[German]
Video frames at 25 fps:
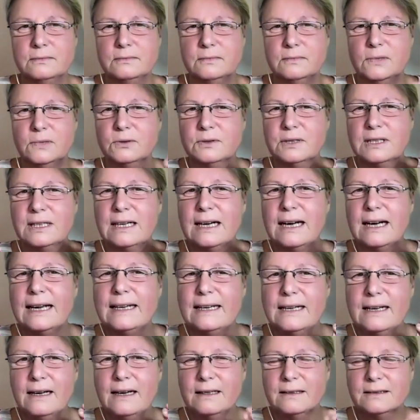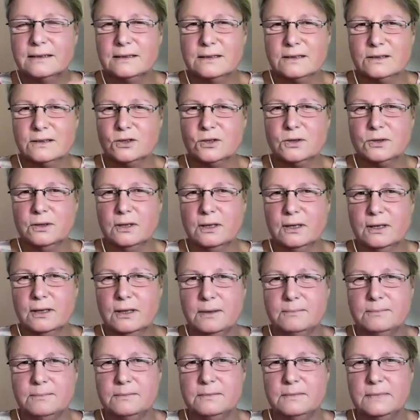und keine Angst zu
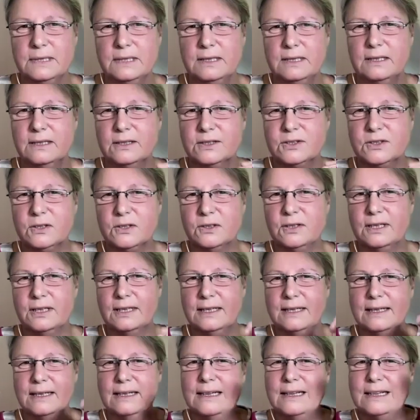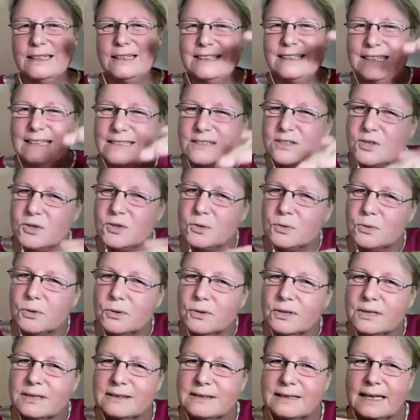haben, sondern das zu
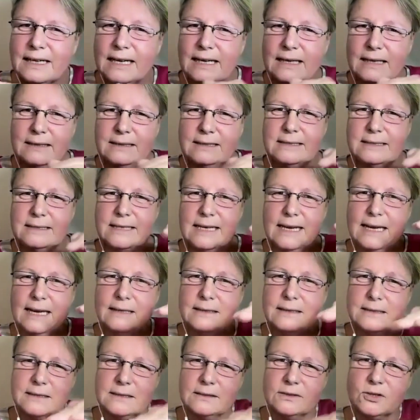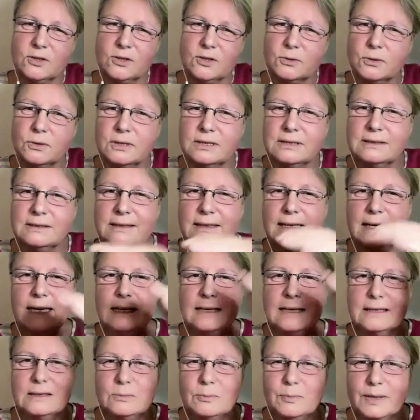durchdringen, diese Ängste zu
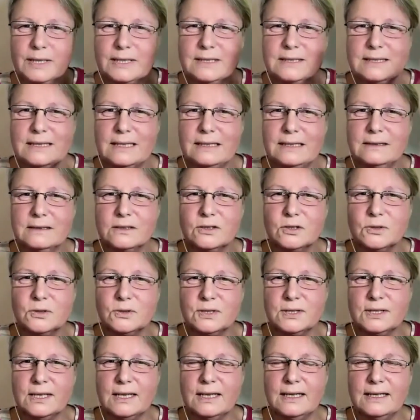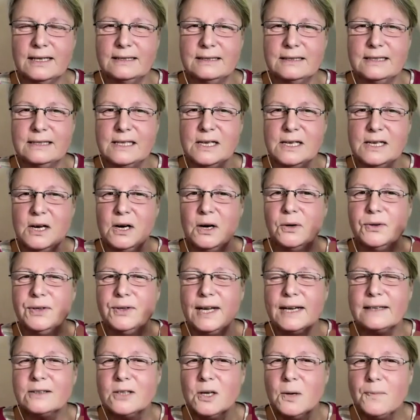durchdringen, präsent zu sein. Und
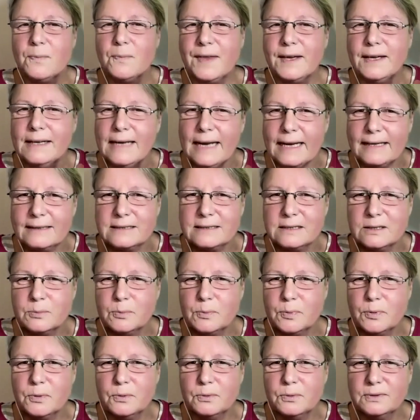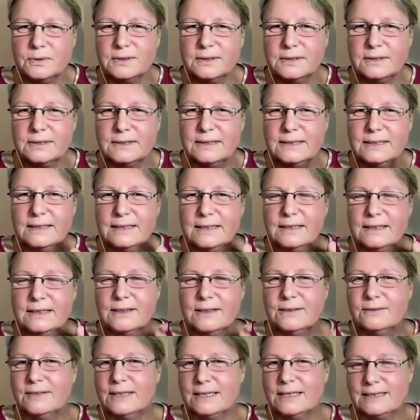dann kommt der nächste Punkt,
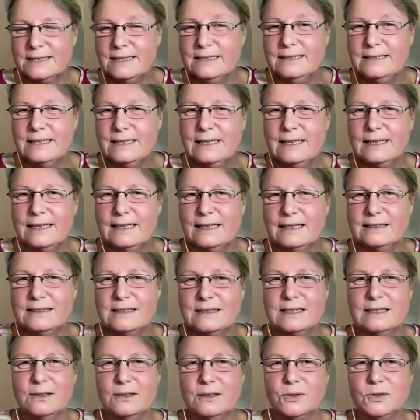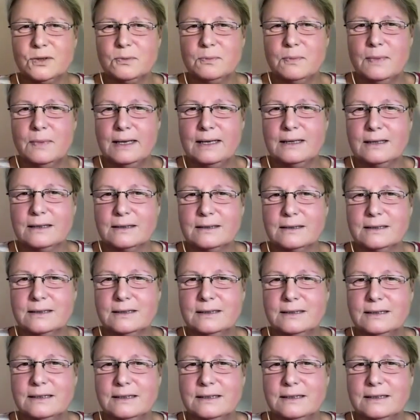was Intelligenz ausmacht.